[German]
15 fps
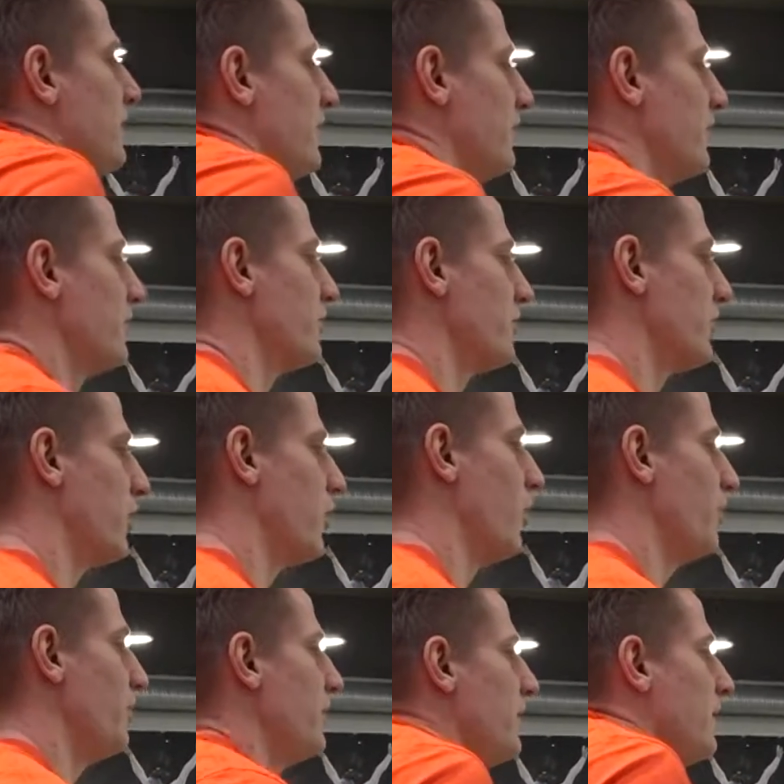Einfach so nach
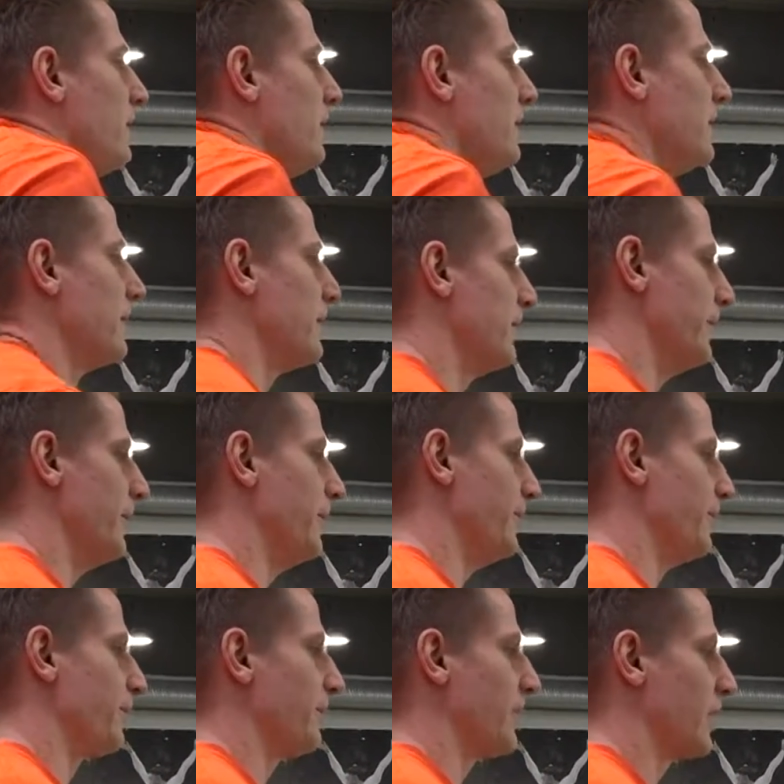oben. Ähm,